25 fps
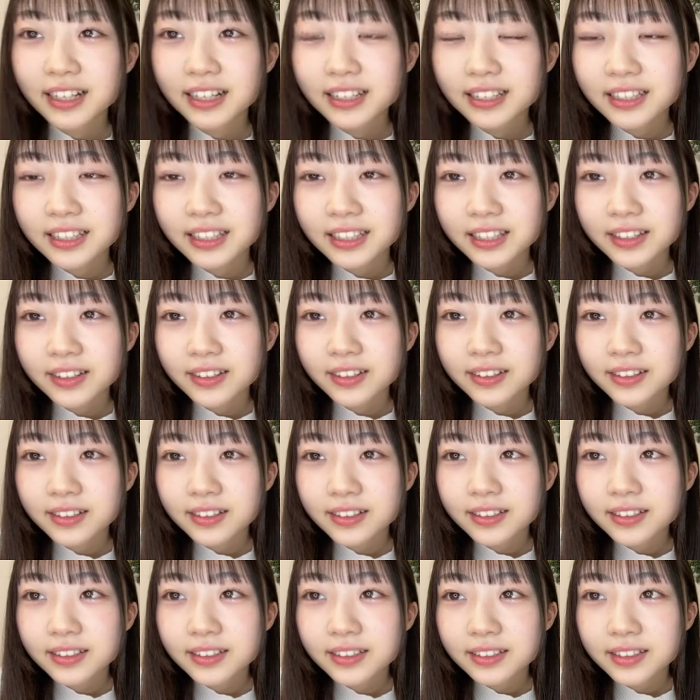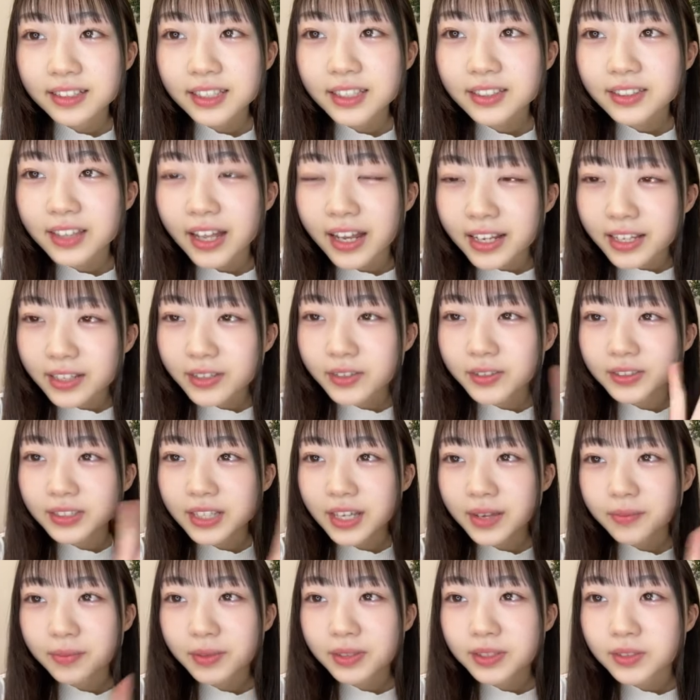んギフトありがとうござ
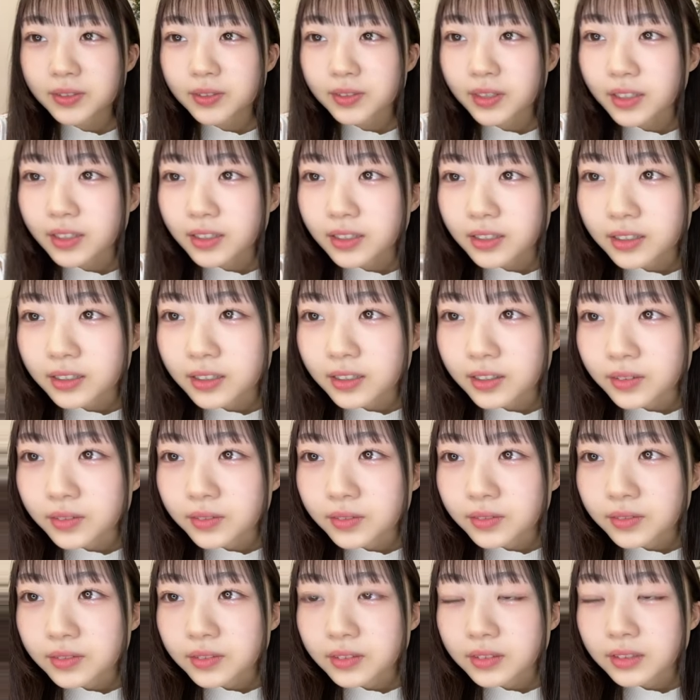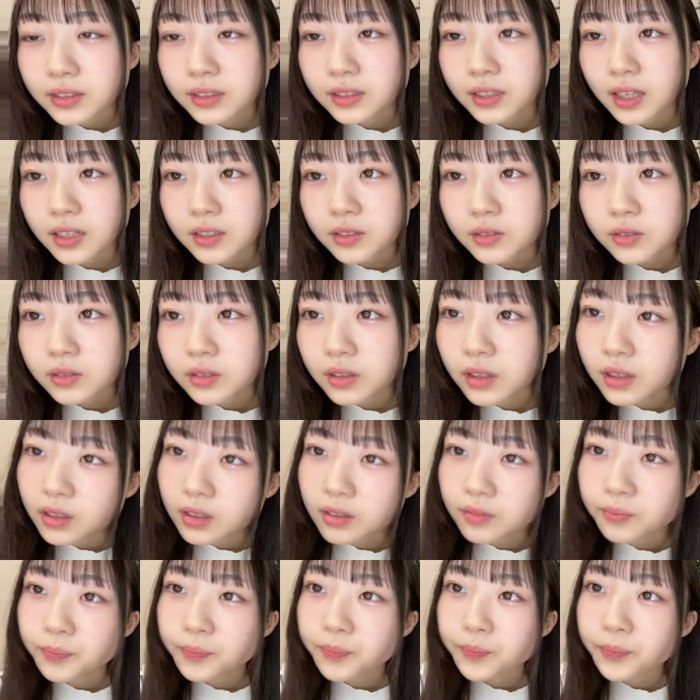いますこれなんて書いてあるの三徳焼
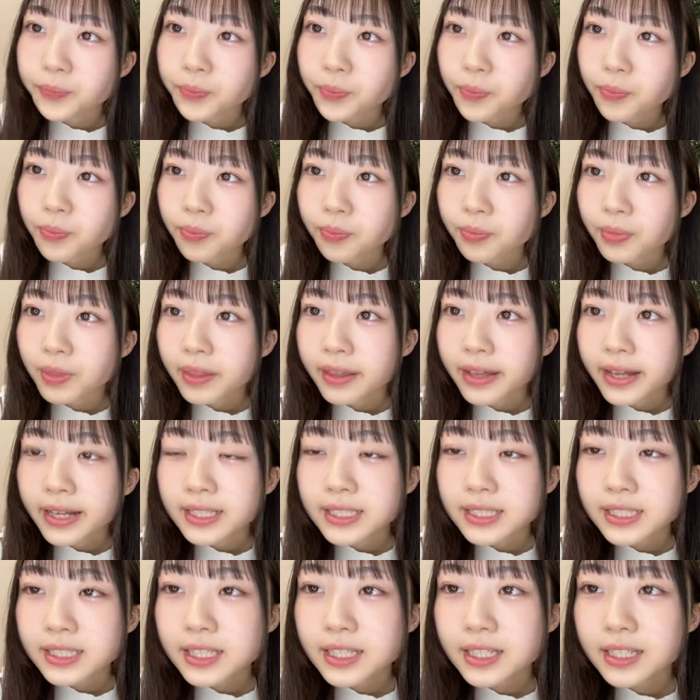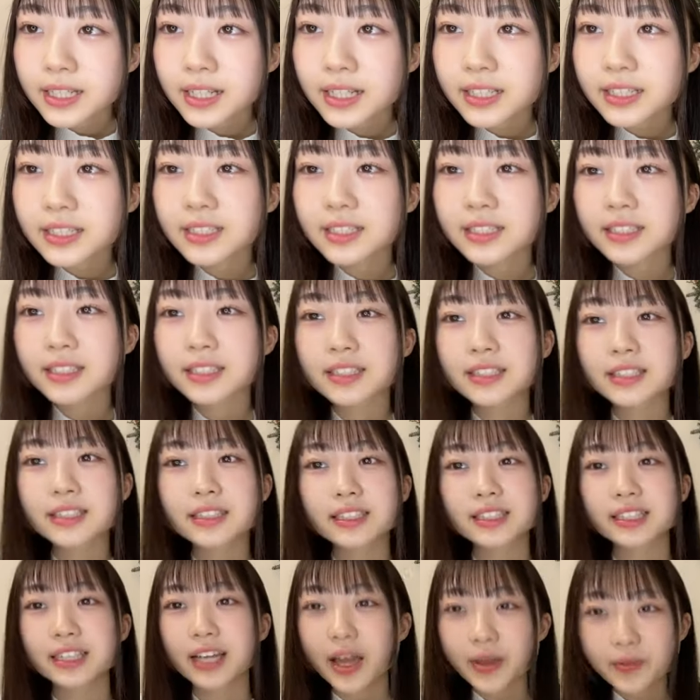きチキンカツ
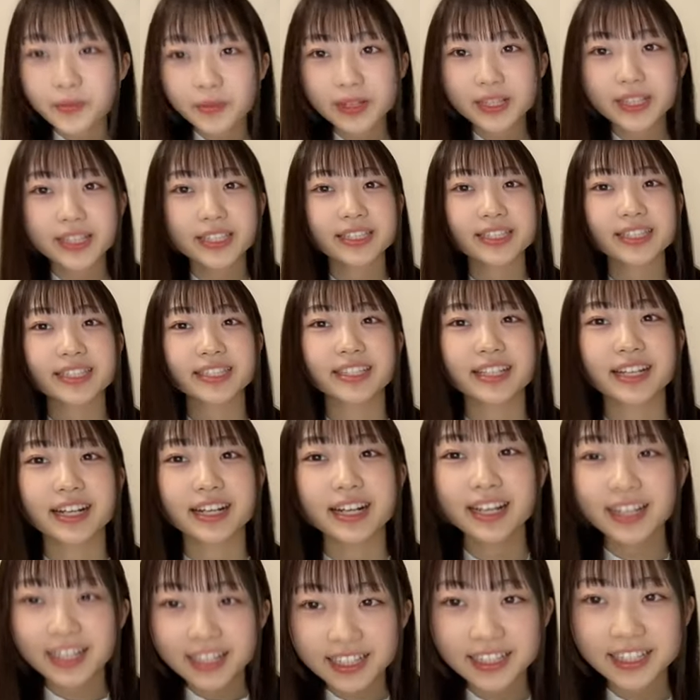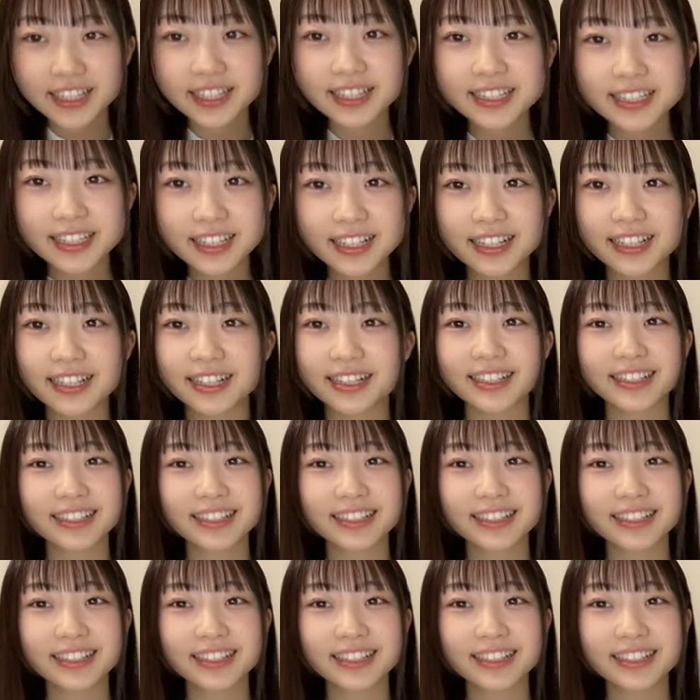違います唐揚げでした